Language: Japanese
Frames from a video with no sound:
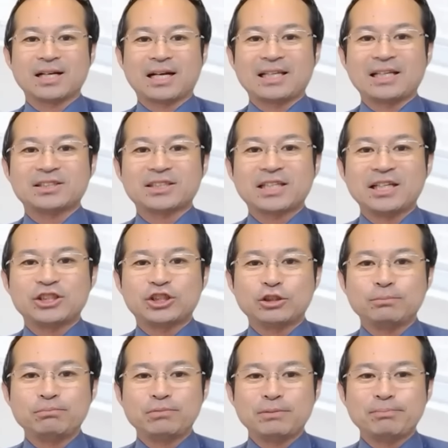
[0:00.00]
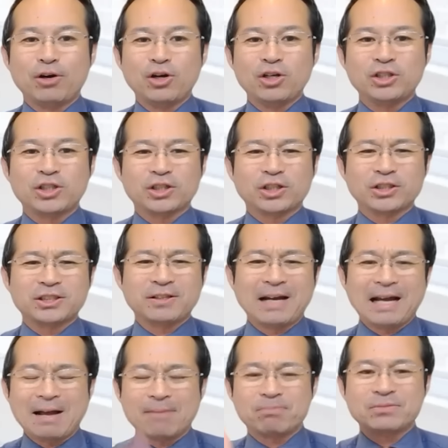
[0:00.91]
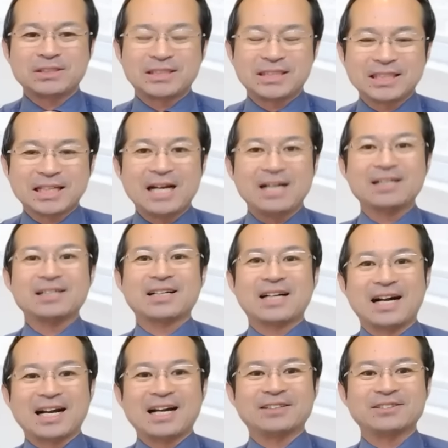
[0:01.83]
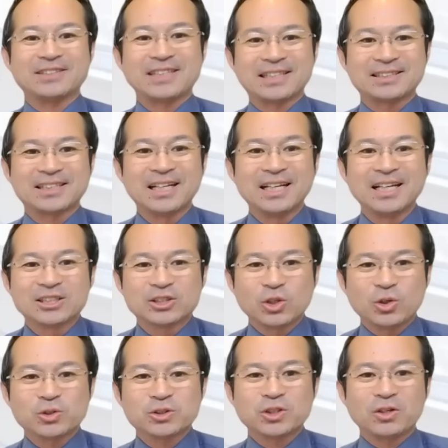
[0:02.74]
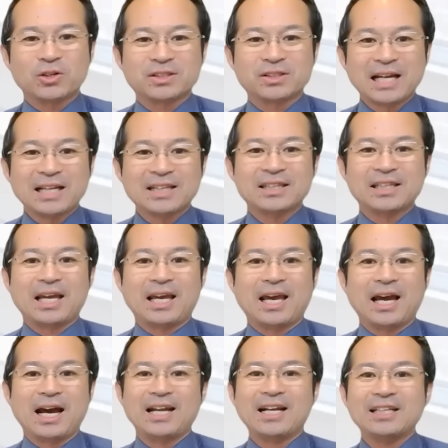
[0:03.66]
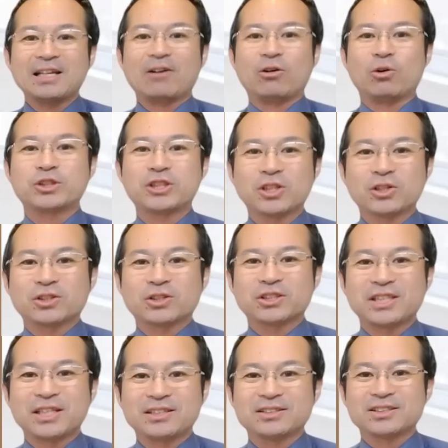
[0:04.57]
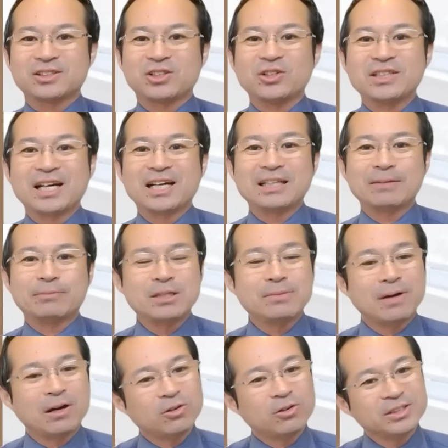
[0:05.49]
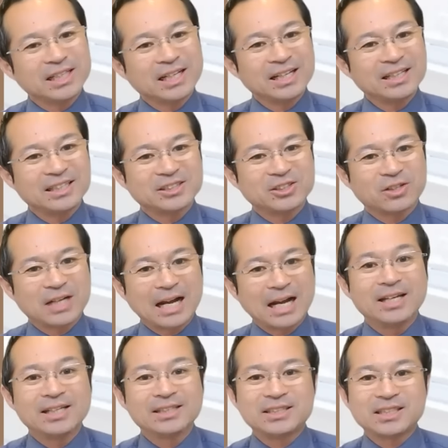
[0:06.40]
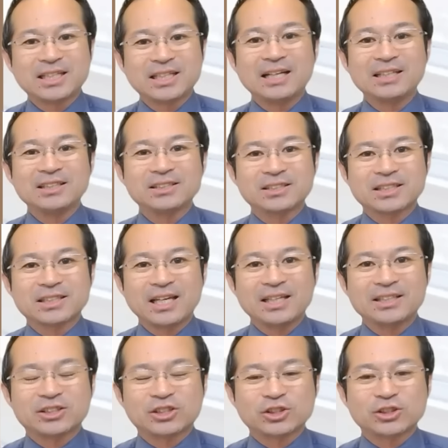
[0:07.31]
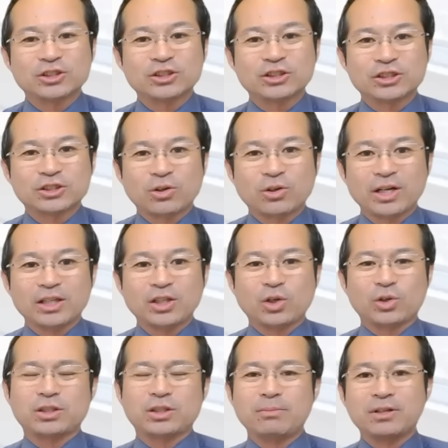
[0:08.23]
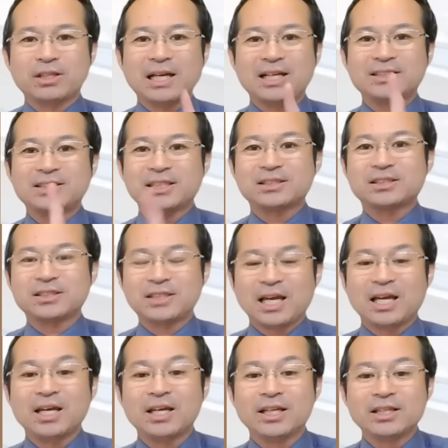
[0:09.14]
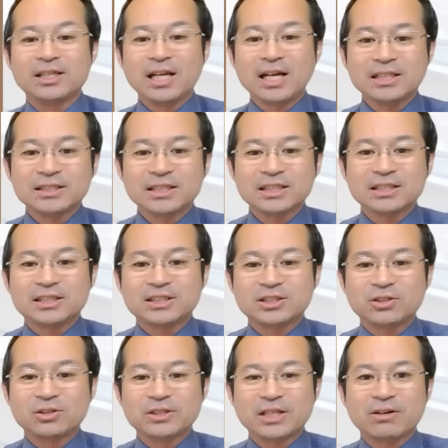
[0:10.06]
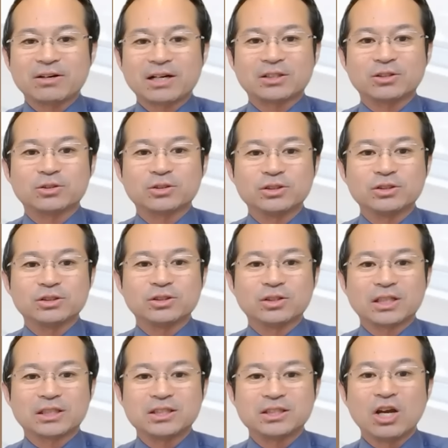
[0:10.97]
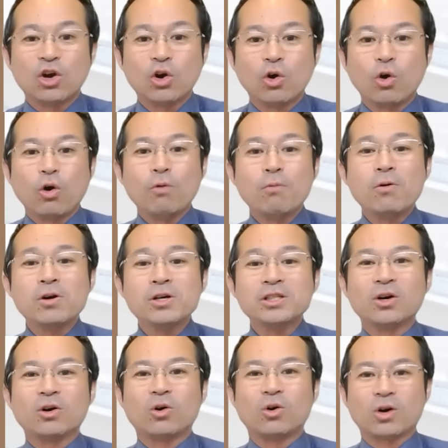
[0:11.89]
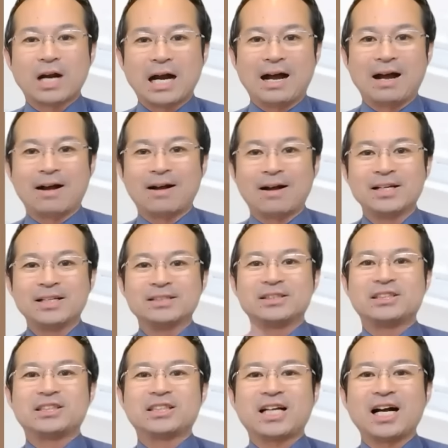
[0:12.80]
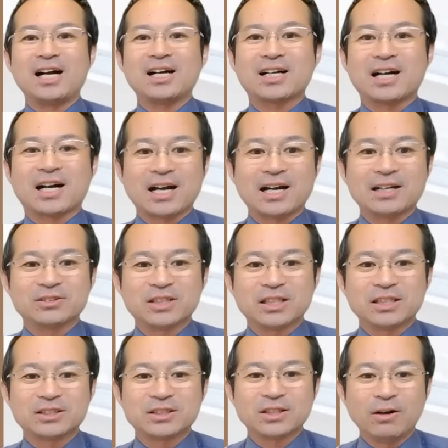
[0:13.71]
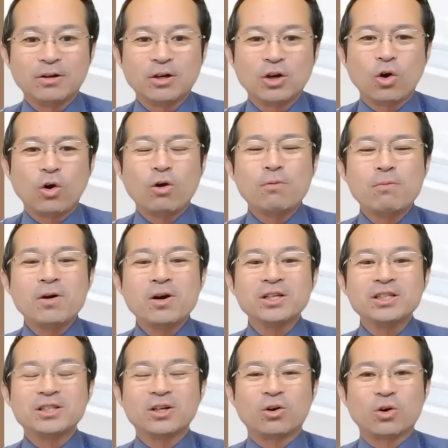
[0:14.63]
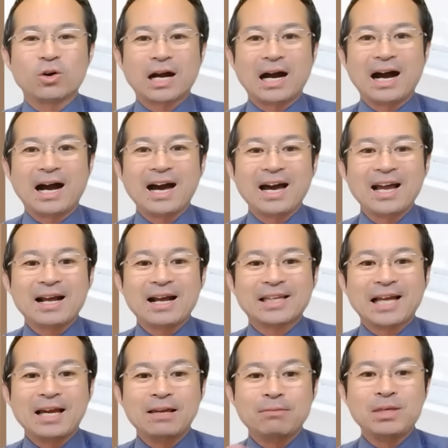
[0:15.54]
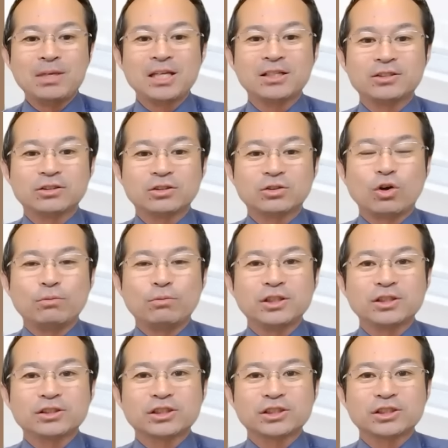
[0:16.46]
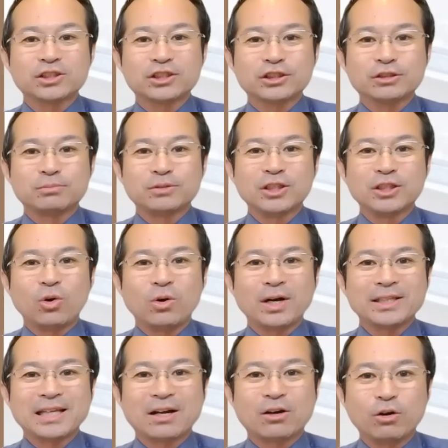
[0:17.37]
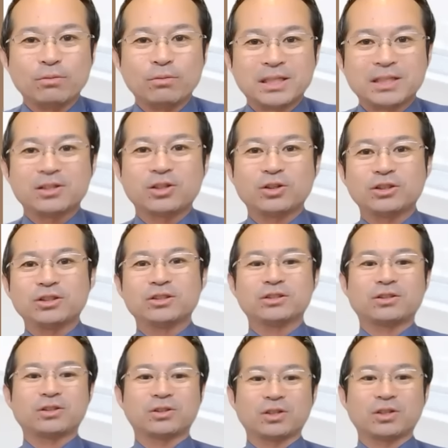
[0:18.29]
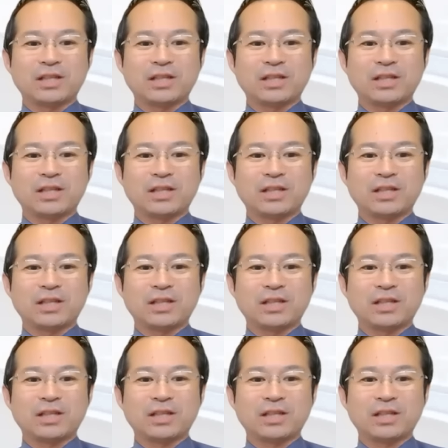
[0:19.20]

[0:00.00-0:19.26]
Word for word: 片付け準備ポイントとしては時間かかるんです。そうそう。だってあなたはお仕事してる。そんな方も今多いんじゃないでしょうか。時間スケジュール。これとっても大切で、なぜ必要なのかというとですね、思いのほか時間かかるんですよ。思いのほか、あらタイミング、ゴミの収集日、大型ゴミというこ